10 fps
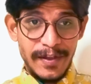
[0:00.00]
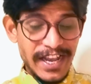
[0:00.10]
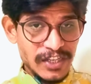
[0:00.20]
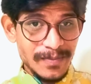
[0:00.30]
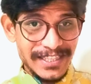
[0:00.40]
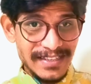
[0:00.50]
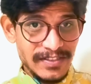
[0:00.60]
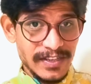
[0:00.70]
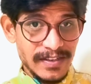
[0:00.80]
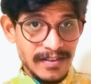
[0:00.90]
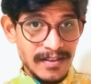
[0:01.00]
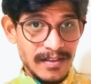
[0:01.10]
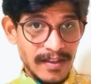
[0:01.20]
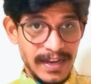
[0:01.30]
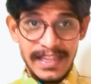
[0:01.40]
టెక్స్ట్ మెసేజ్
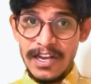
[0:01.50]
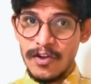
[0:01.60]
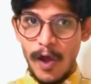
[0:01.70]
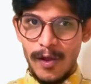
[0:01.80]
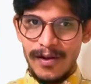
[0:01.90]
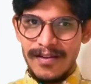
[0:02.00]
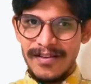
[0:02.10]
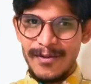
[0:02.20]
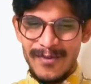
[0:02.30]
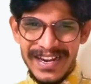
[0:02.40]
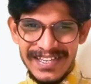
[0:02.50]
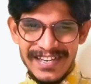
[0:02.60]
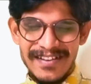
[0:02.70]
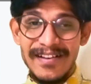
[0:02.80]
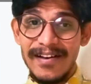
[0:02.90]
లేదా కాల్ రైట్
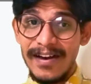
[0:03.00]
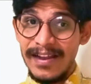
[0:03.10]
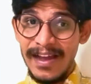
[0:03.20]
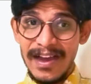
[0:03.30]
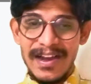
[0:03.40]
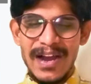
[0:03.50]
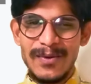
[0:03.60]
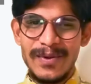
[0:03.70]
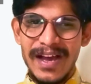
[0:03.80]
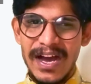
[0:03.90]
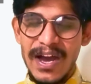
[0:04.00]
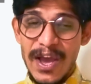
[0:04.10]
అలా కాకుండా